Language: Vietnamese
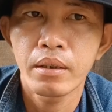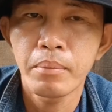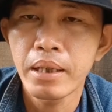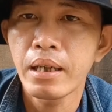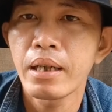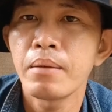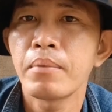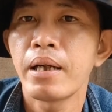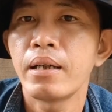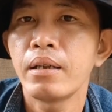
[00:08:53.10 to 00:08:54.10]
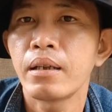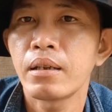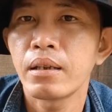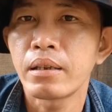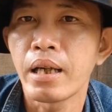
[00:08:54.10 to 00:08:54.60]
mấy ngày hôm nay á,
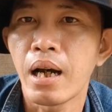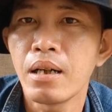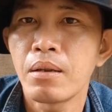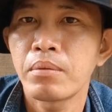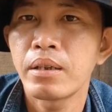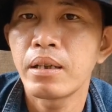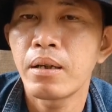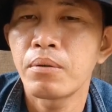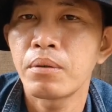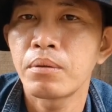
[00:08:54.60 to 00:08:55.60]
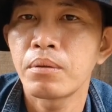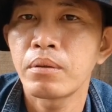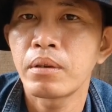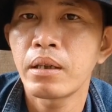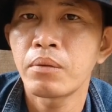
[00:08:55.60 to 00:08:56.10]
chở ông đi ra,
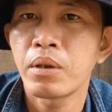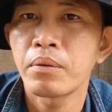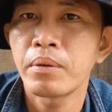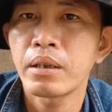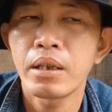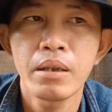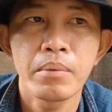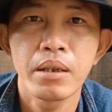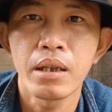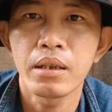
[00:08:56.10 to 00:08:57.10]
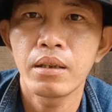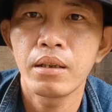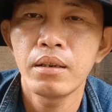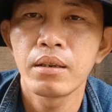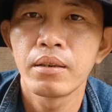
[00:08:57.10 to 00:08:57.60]
ra ngoài Phan Thiết Bình Thuận
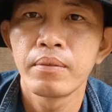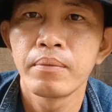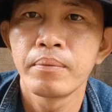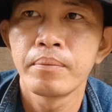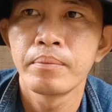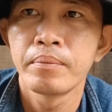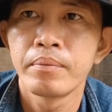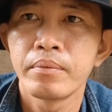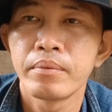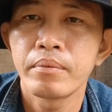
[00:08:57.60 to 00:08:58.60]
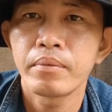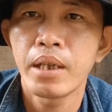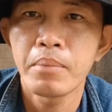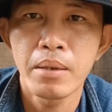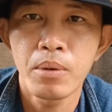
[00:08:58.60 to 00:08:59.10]
nữa
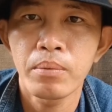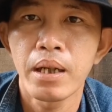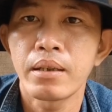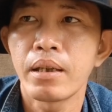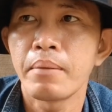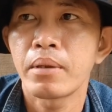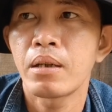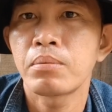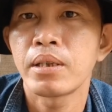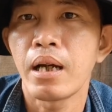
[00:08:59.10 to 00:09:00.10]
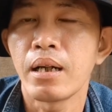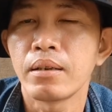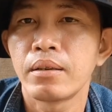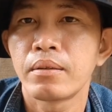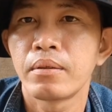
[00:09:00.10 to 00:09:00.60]
đã bị một lần vậy mà không
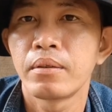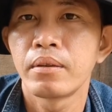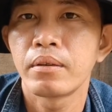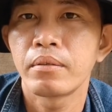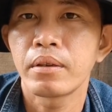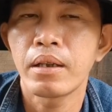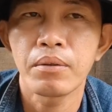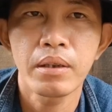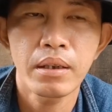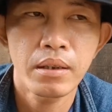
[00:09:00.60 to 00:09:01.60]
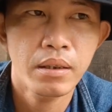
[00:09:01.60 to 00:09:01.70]
sợ rồi đầu cái